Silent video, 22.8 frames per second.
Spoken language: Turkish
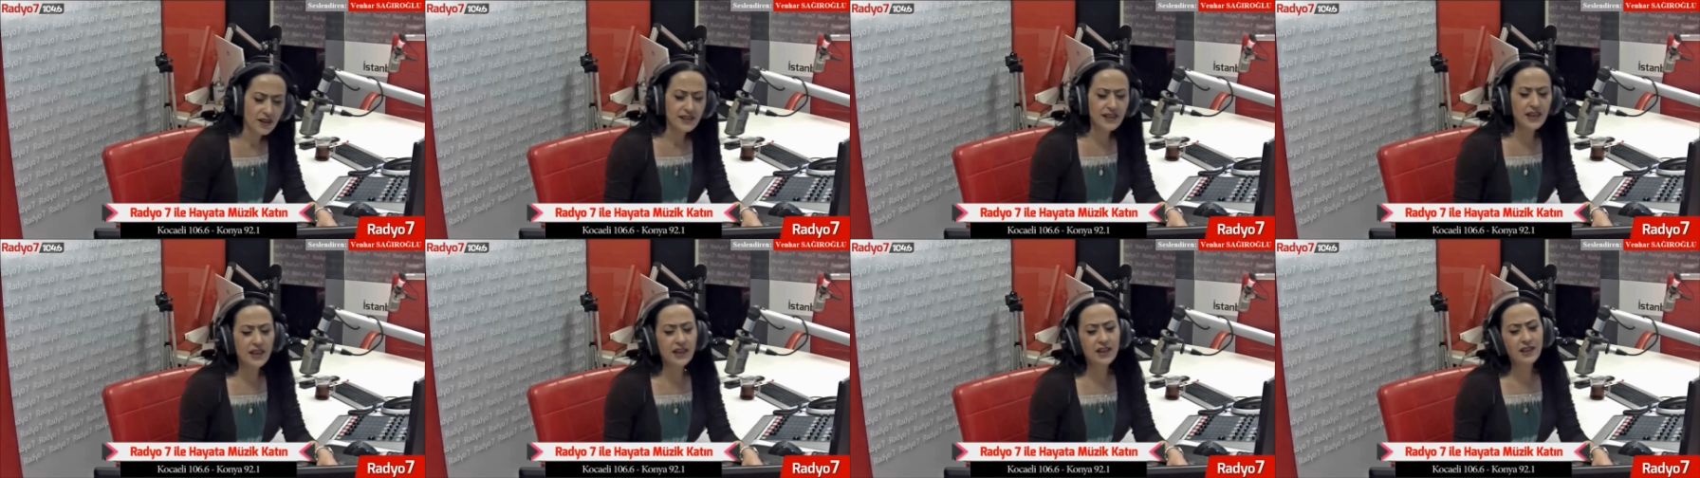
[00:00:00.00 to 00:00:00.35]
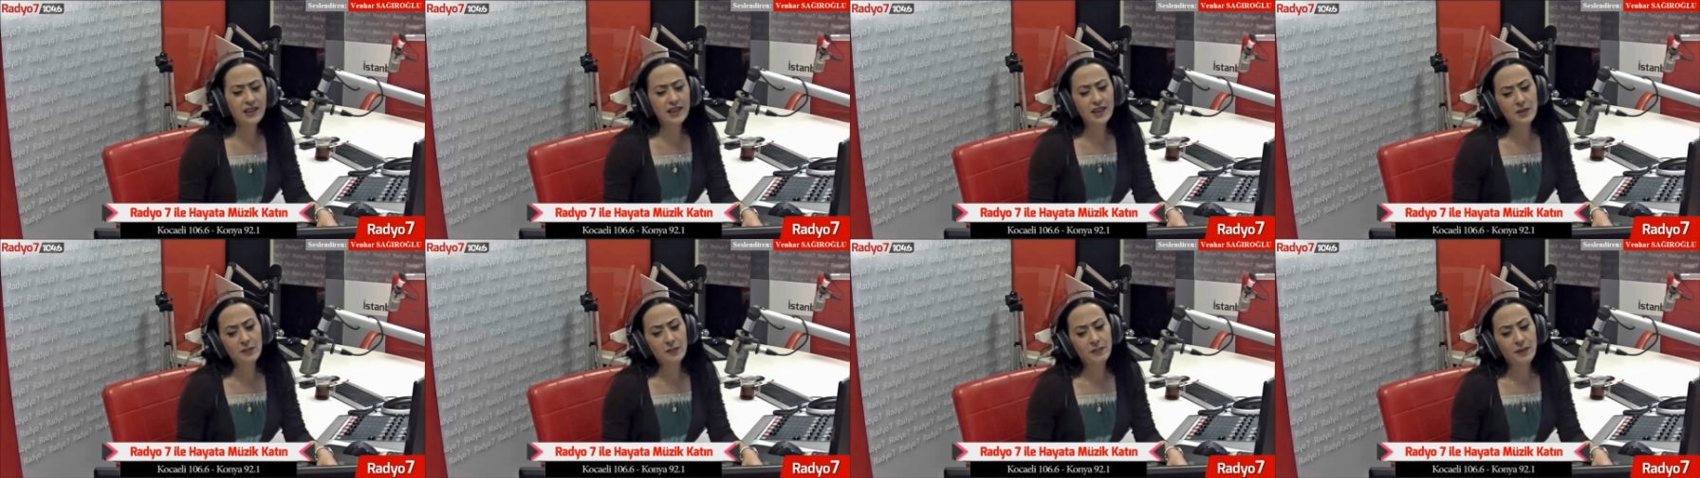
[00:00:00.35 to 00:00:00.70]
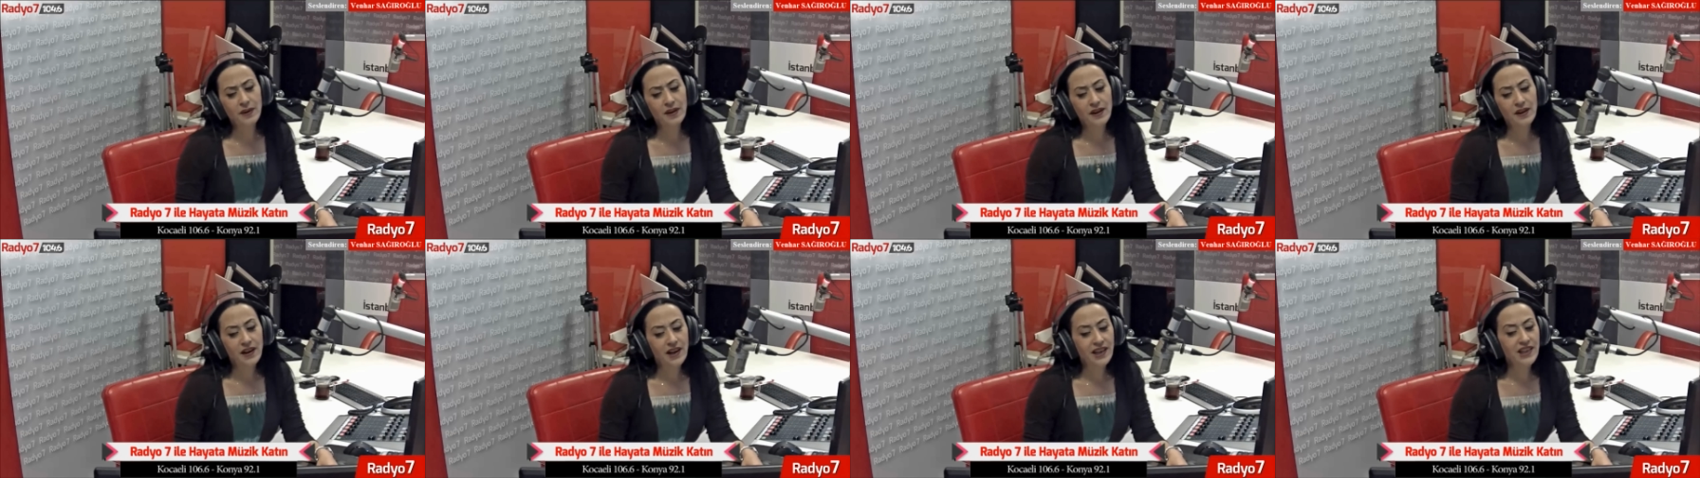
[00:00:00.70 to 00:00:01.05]
Yakalayıp
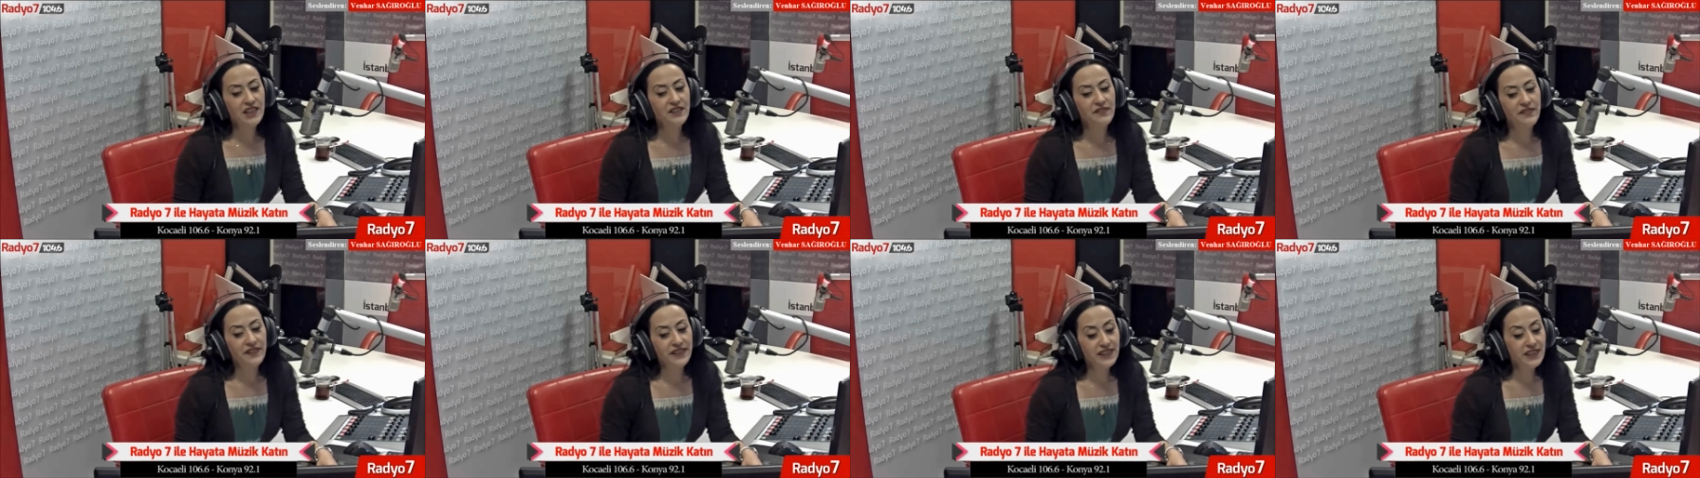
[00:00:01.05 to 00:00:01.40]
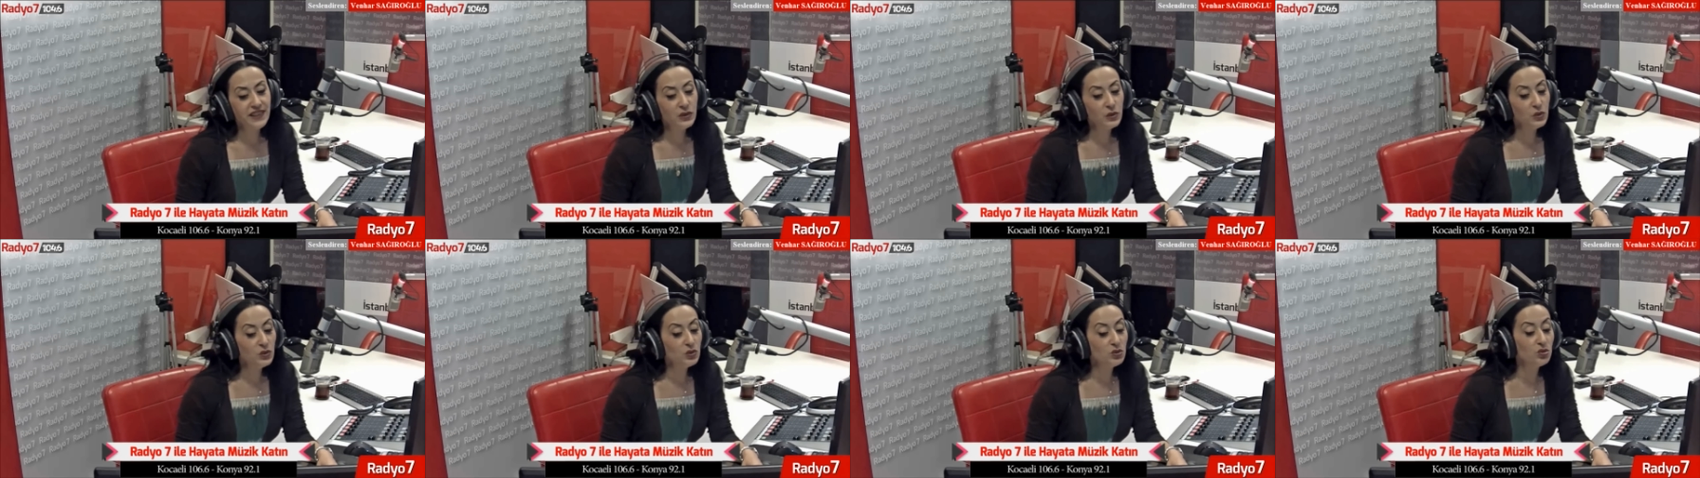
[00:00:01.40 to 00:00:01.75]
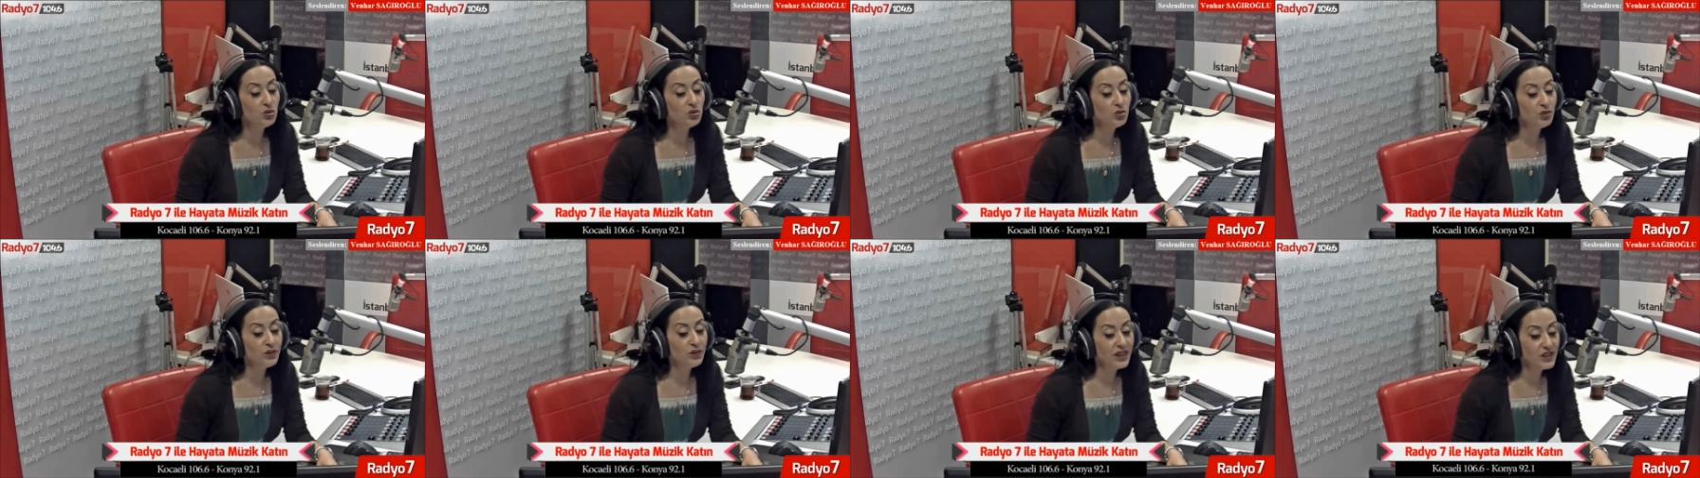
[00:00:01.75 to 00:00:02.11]
halifenin
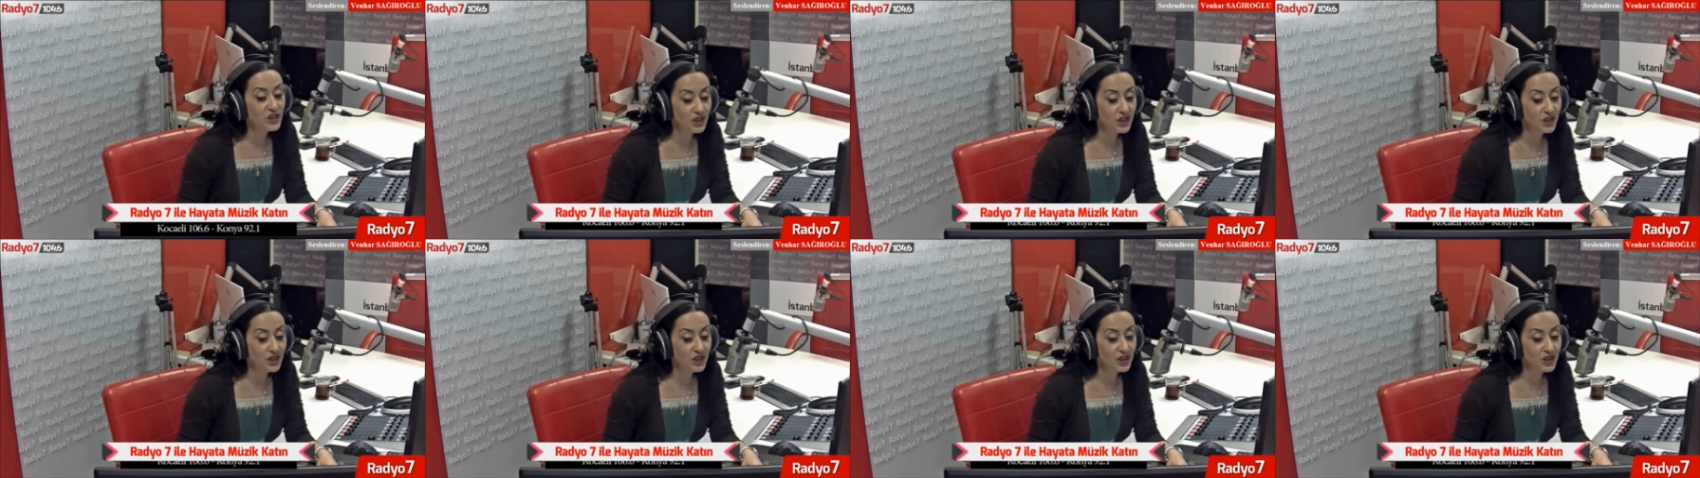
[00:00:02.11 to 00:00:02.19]
huzuruna